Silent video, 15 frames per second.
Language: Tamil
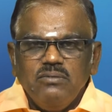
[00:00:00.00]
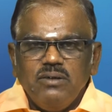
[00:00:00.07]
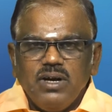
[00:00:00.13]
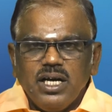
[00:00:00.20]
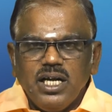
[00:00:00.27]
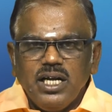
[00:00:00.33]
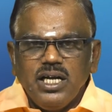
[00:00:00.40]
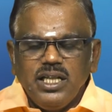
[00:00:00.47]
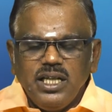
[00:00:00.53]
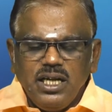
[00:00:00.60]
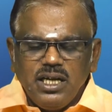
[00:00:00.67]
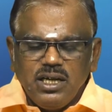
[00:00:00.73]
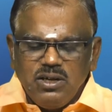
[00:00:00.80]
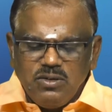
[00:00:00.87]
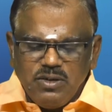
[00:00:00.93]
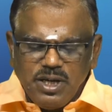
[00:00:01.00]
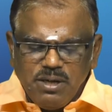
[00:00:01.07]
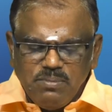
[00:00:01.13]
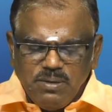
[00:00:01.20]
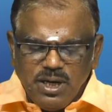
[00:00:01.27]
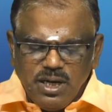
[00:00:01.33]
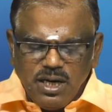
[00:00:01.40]
வக்கரகதியில்
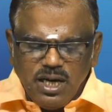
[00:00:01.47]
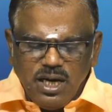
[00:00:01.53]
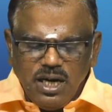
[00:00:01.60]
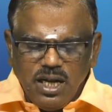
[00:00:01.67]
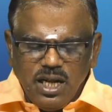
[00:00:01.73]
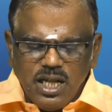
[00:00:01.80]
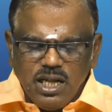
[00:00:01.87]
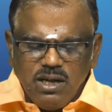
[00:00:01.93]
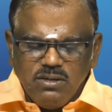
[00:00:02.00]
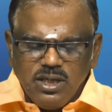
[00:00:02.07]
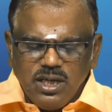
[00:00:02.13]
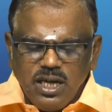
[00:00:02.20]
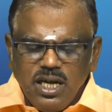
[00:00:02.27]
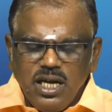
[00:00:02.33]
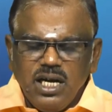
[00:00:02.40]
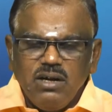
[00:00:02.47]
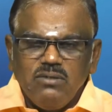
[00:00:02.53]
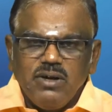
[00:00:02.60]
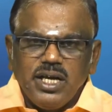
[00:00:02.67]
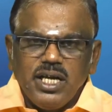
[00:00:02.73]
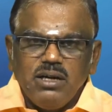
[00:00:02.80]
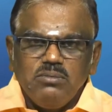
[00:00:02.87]
இருக்கக்கூடிய பலன்கள் அதாவது
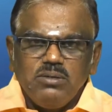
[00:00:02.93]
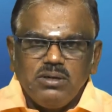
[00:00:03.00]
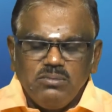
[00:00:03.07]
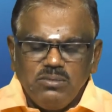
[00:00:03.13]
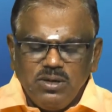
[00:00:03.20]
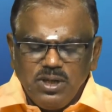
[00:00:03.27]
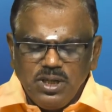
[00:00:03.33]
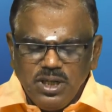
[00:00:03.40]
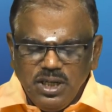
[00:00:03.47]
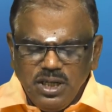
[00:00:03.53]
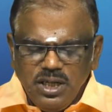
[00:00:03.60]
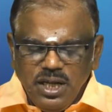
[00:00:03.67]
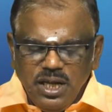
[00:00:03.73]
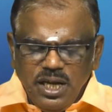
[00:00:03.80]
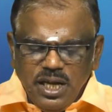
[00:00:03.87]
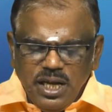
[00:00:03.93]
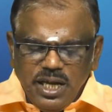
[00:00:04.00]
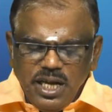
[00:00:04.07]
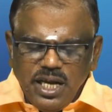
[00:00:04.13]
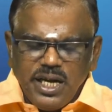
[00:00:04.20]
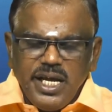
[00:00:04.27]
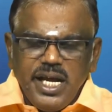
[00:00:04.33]
கிரகங்கள் வக்கிரம் பெறும்பொழுது
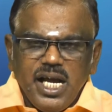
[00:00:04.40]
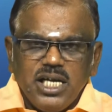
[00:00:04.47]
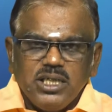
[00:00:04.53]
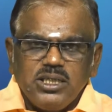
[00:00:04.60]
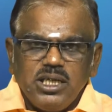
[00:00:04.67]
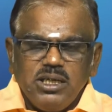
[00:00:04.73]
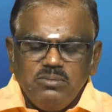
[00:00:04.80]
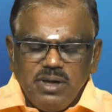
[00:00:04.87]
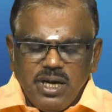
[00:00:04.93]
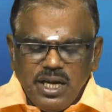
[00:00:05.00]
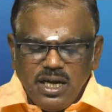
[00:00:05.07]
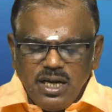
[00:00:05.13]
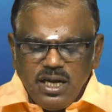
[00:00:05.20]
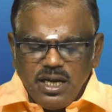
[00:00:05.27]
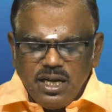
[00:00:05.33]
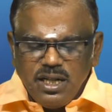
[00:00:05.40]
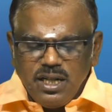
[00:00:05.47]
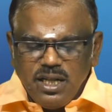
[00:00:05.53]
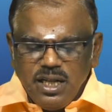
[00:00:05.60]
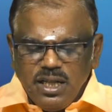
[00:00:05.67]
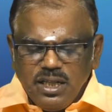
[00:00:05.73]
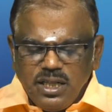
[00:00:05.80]
இயற்கையாக செல்லும் நிலைகளில்
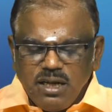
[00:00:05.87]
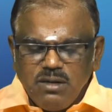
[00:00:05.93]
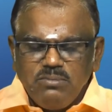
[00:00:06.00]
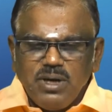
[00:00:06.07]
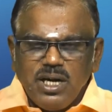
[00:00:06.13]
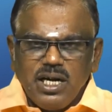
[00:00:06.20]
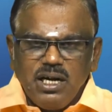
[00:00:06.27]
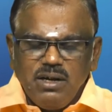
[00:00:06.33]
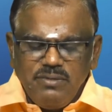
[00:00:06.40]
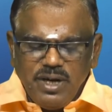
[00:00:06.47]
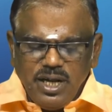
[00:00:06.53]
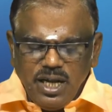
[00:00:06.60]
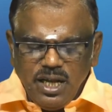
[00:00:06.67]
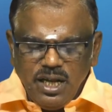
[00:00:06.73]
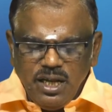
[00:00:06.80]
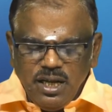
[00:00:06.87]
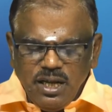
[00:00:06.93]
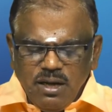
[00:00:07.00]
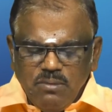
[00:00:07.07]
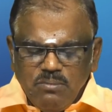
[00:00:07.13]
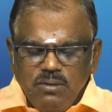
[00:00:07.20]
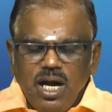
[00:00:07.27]
இருந்து தரும் பலன்களை விட
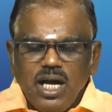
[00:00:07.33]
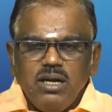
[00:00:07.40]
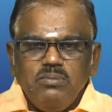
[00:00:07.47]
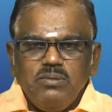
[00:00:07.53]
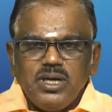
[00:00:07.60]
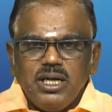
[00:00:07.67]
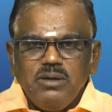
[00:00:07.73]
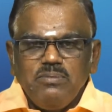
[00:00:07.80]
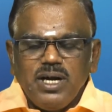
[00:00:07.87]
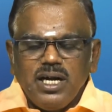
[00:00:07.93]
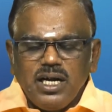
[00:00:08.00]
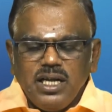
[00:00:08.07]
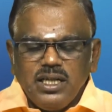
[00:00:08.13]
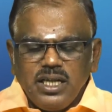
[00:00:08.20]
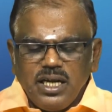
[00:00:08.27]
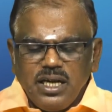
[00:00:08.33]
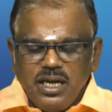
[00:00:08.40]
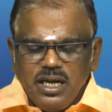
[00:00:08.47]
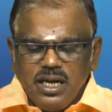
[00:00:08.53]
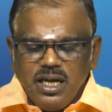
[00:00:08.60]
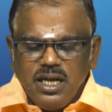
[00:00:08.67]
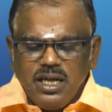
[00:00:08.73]
மாறுபட்டே பலன்களை
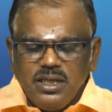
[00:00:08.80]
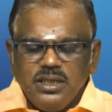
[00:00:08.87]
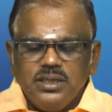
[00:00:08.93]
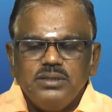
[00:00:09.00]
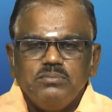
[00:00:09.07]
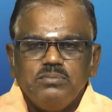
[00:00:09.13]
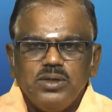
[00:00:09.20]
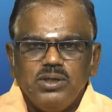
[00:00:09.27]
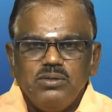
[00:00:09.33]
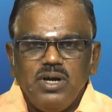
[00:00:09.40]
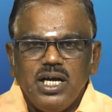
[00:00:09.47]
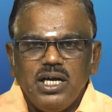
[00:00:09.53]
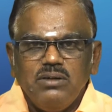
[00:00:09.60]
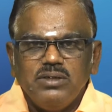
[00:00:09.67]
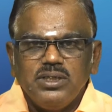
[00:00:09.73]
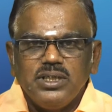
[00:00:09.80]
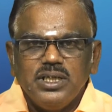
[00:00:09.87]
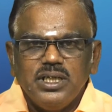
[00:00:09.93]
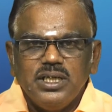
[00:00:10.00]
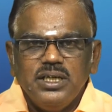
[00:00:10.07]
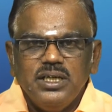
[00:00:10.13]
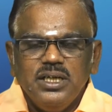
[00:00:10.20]
தருகின்றன பொதுவாக வந்து